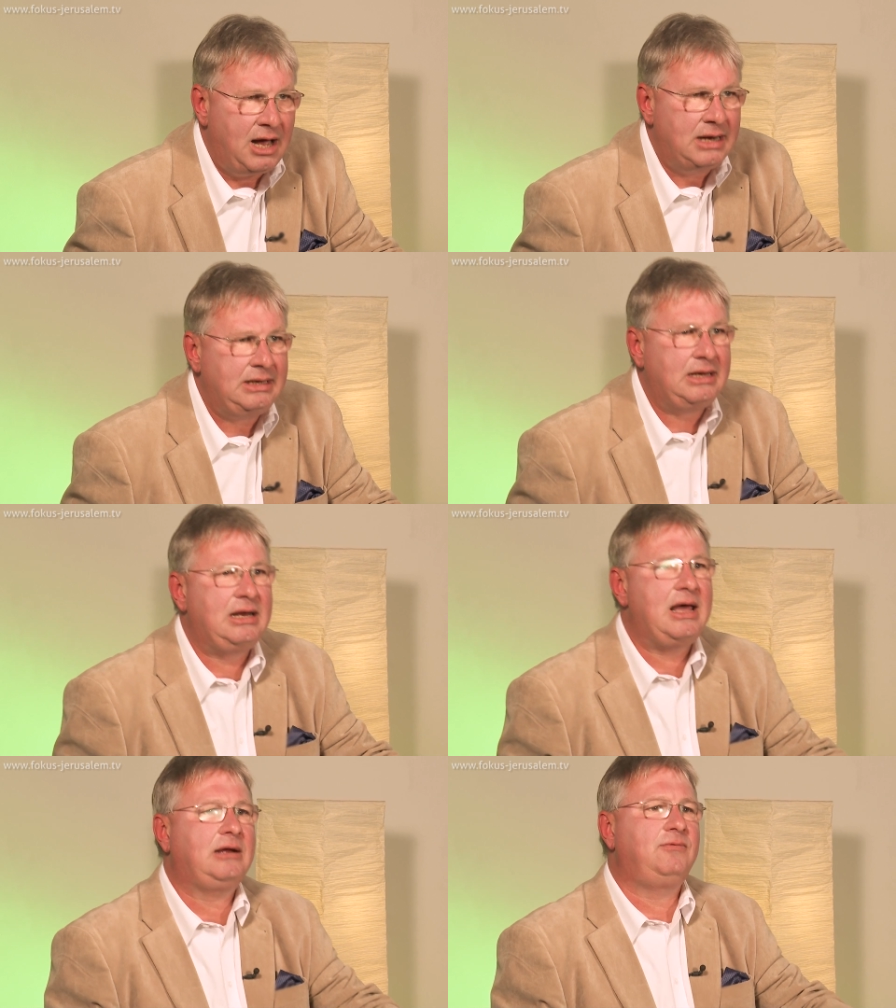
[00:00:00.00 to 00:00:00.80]

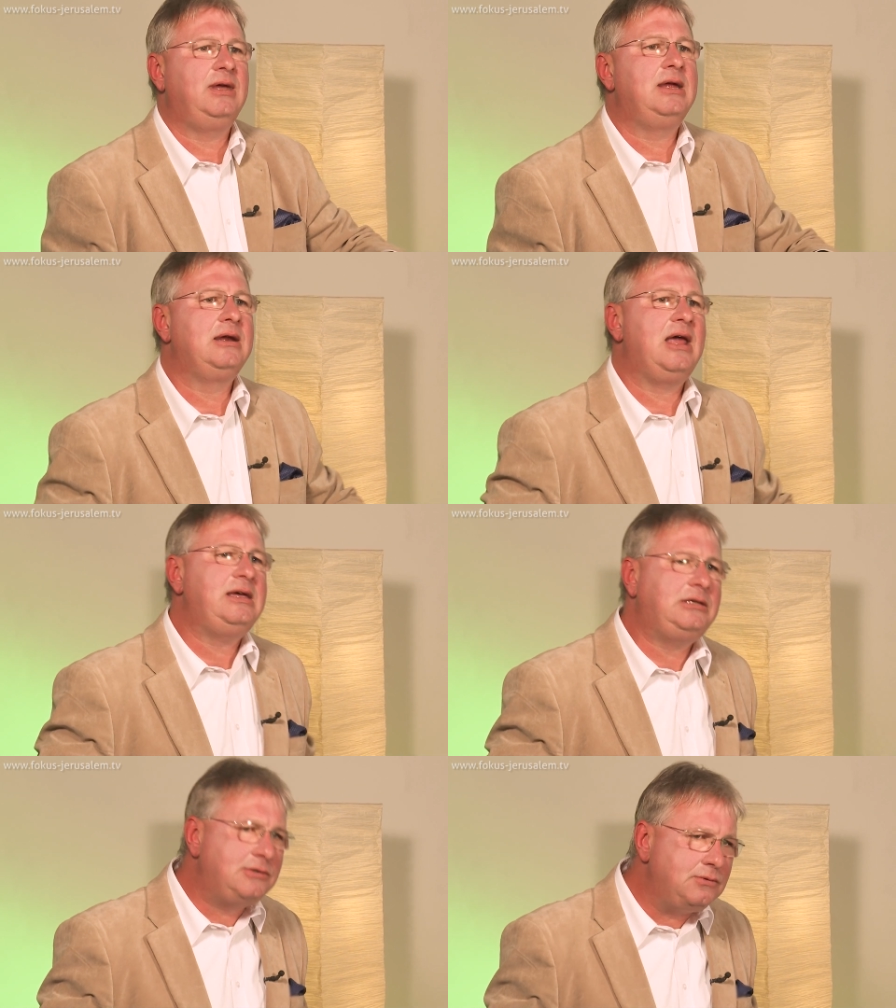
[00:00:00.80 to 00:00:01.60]
Angeklagt wegen
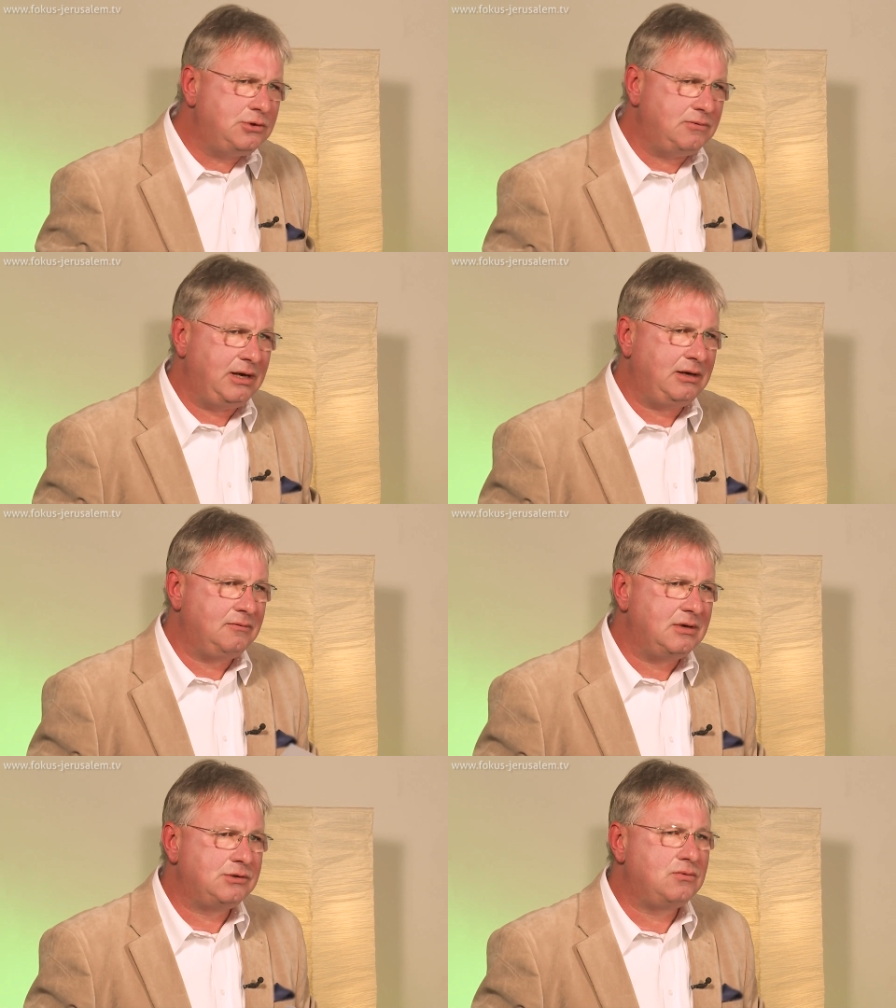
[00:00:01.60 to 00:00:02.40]
Leistungsschwäche.
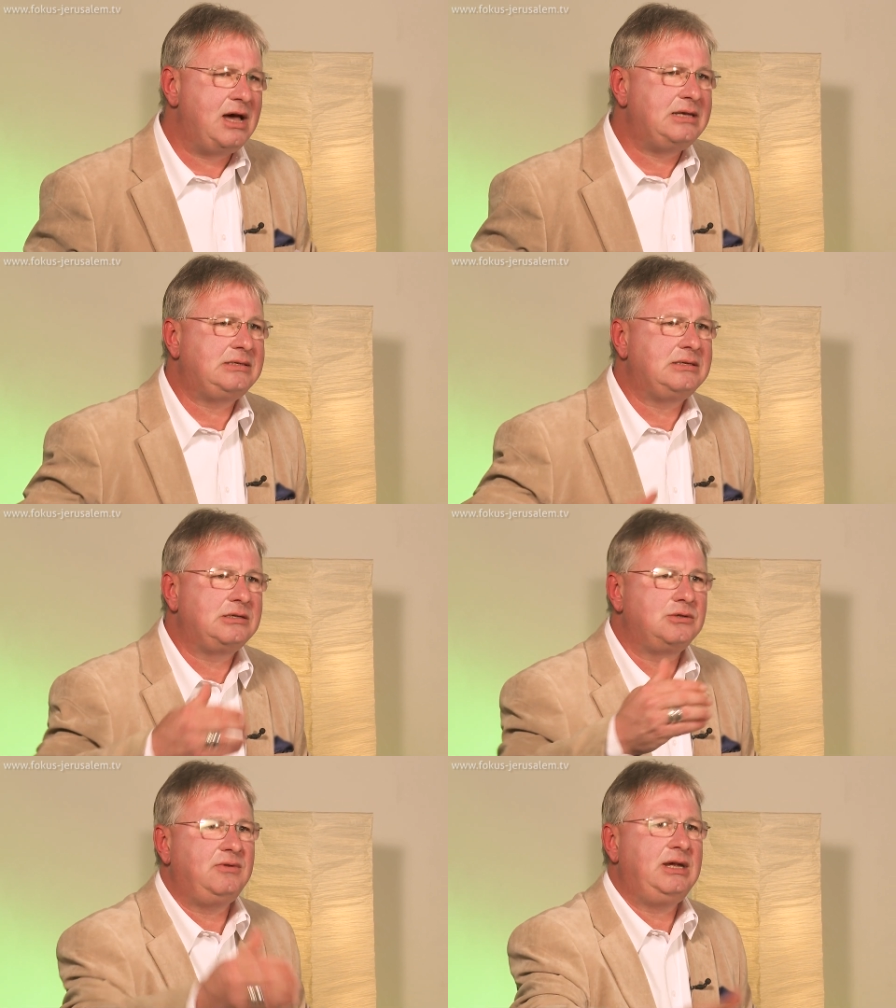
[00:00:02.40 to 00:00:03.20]
Was du hast,
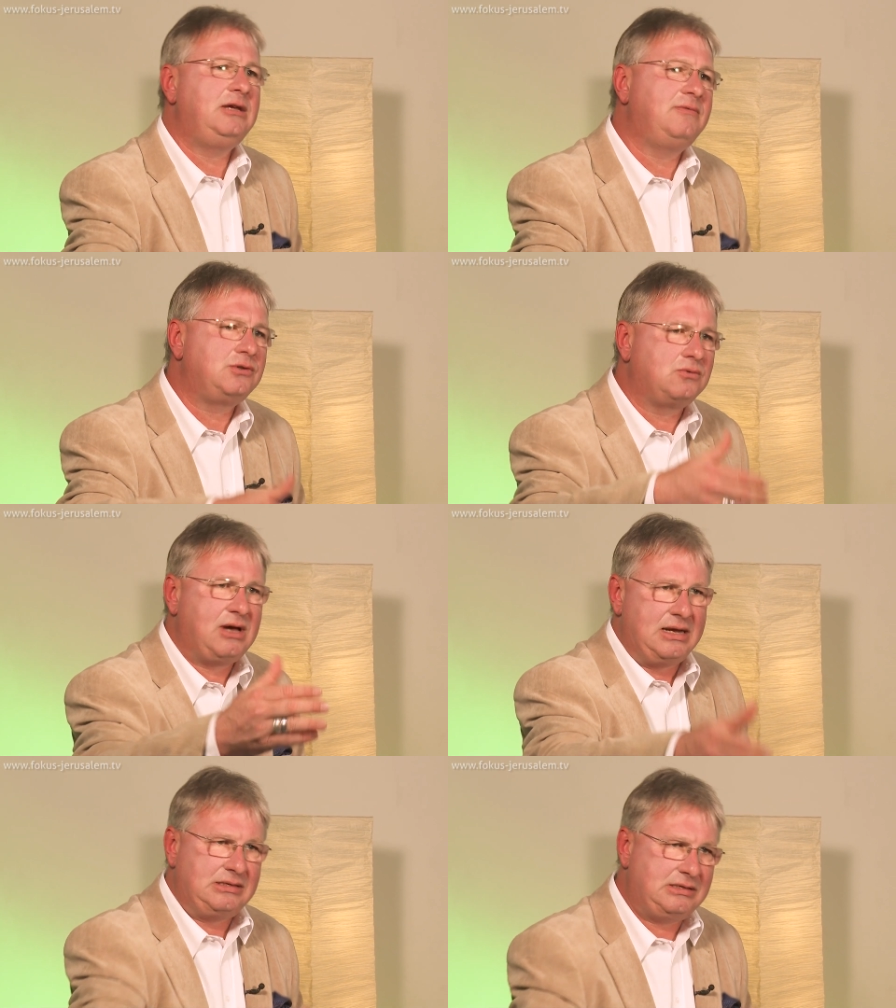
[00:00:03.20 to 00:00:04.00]
ist zu wenig, was du
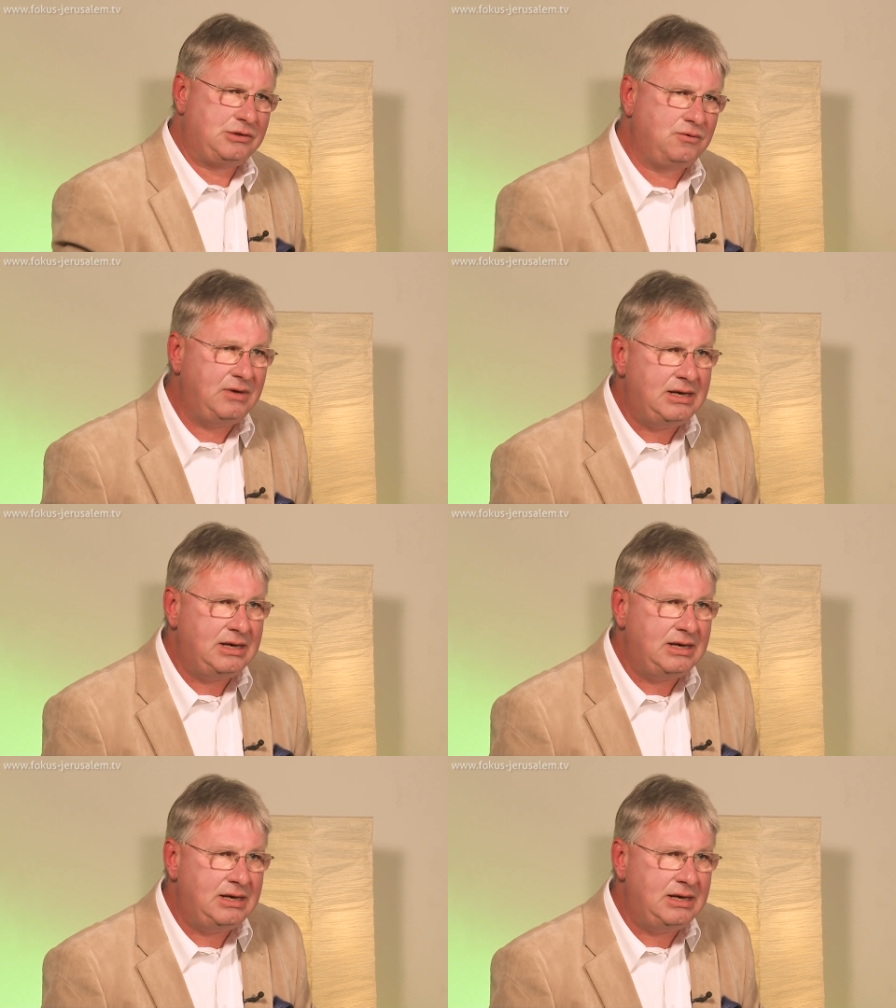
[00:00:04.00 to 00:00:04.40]
kannst, ist zu